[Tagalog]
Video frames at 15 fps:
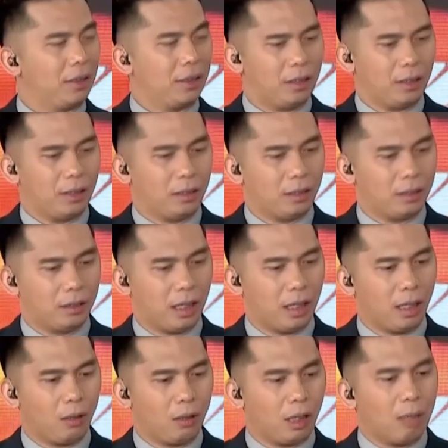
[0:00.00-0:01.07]
Yes.
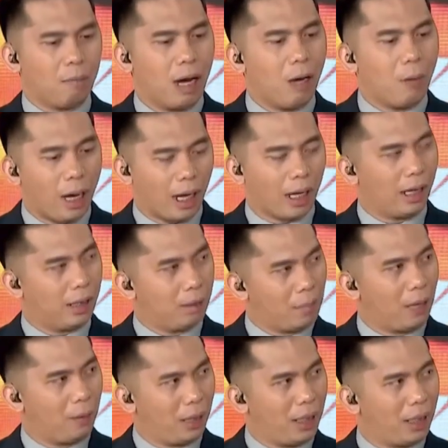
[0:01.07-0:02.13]
Dalo, halimbawa,
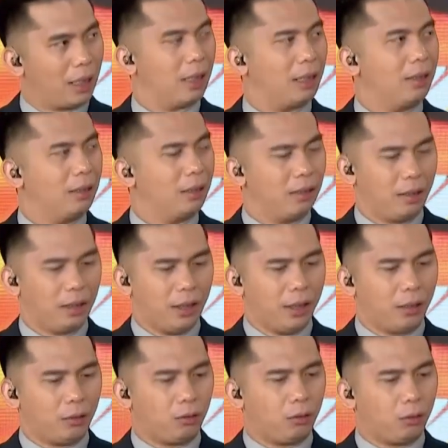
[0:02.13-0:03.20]
halimbawa lang ha, ah,
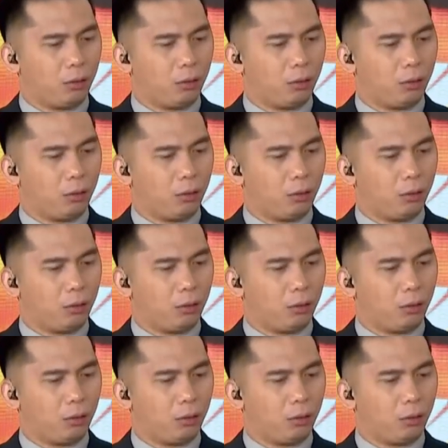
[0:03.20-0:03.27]
it,